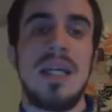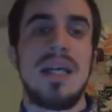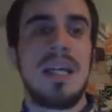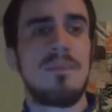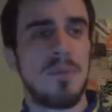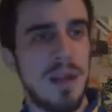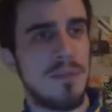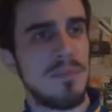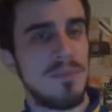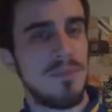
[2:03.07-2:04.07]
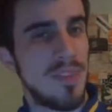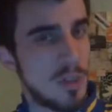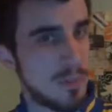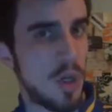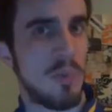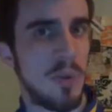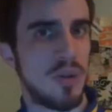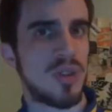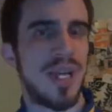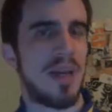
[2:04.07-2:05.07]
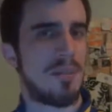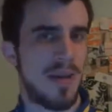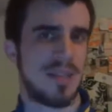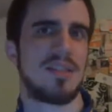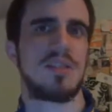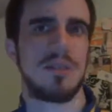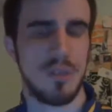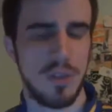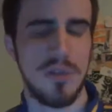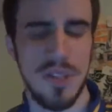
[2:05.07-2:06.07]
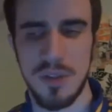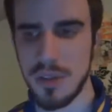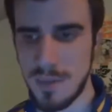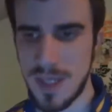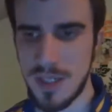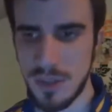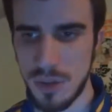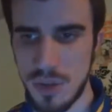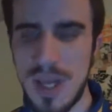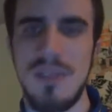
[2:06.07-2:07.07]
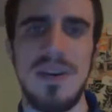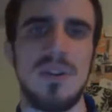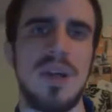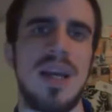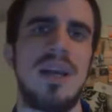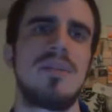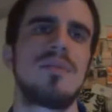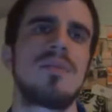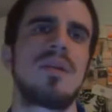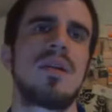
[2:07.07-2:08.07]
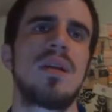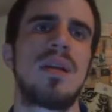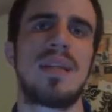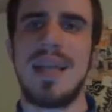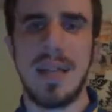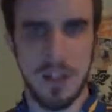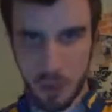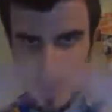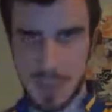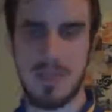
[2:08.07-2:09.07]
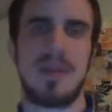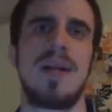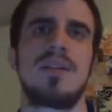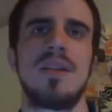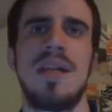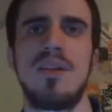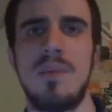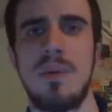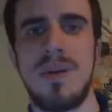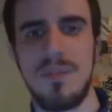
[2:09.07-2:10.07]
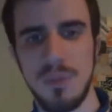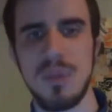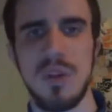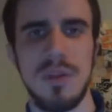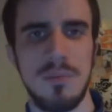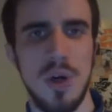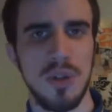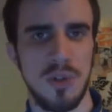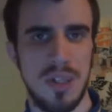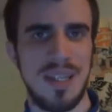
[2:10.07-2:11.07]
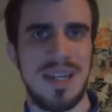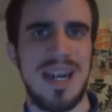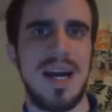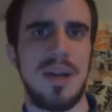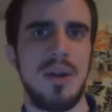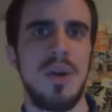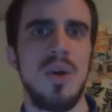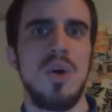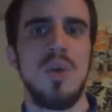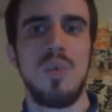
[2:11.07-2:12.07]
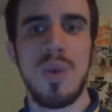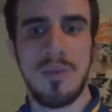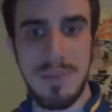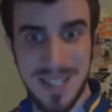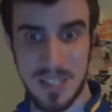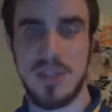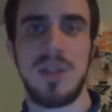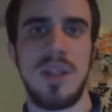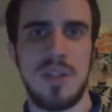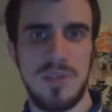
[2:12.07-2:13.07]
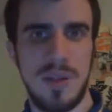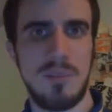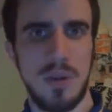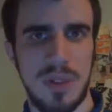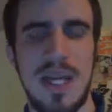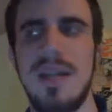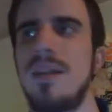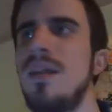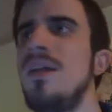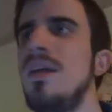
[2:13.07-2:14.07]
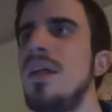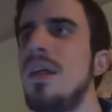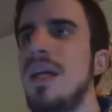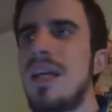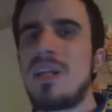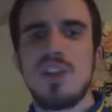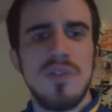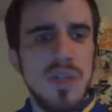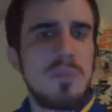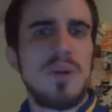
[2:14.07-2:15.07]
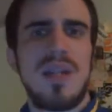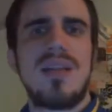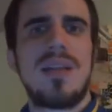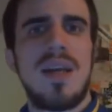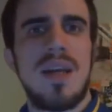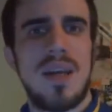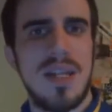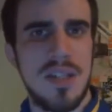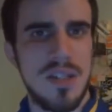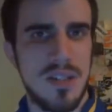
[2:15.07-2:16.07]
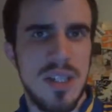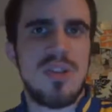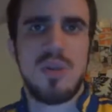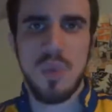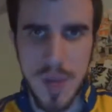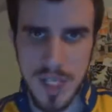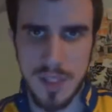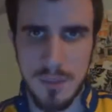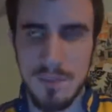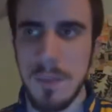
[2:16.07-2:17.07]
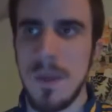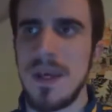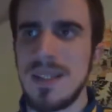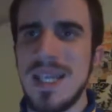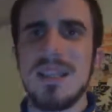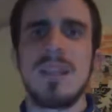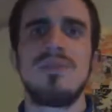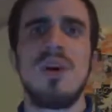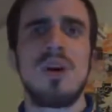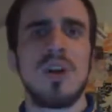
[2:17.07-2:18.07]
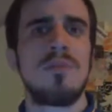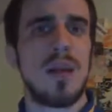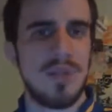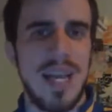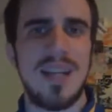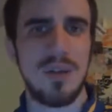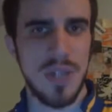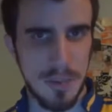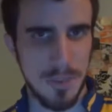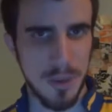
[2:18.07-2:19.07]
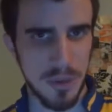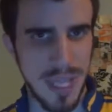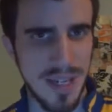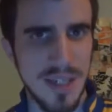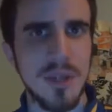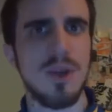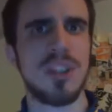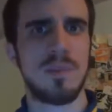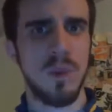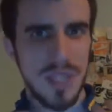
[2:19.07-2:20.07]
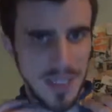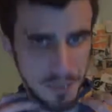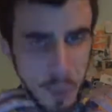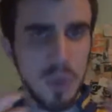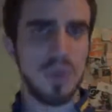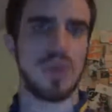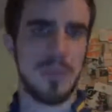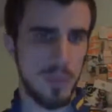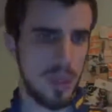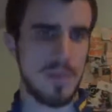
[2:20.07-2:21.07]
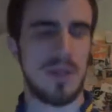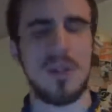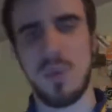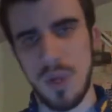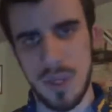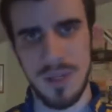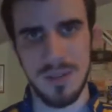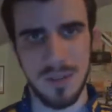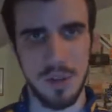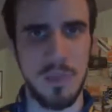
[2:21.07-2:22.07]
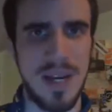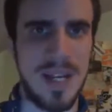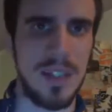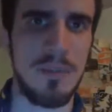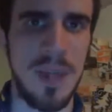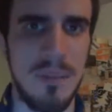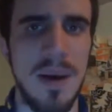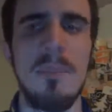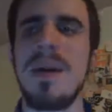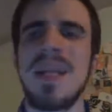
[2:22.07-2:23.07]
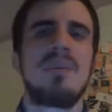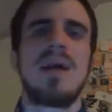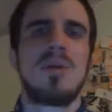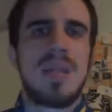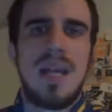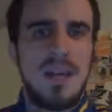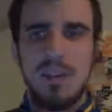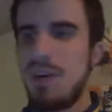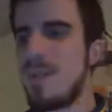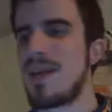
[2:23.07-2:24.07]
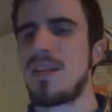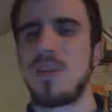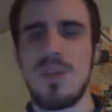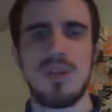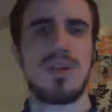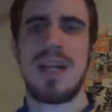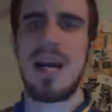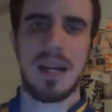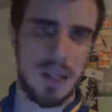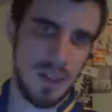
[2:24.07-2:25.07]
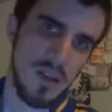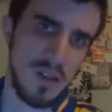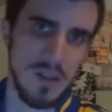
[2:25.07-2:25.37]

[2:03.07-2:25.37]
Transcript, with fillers: Il problema vero e proprio sta alla base, come dico spesso, cioè il fatto che l'Italia come sistema calcio italiano non abbia mai avuto modo di creare una base solida di giovani importanti e i giovani importanti che esistono cioè, sono questi Tanti invocano Balotelli, ok, ma Balotelli cosa può dare molto di più rispetto a quelli eh, nominati prima? Perché Balotelli dovrebbe essere questo crack?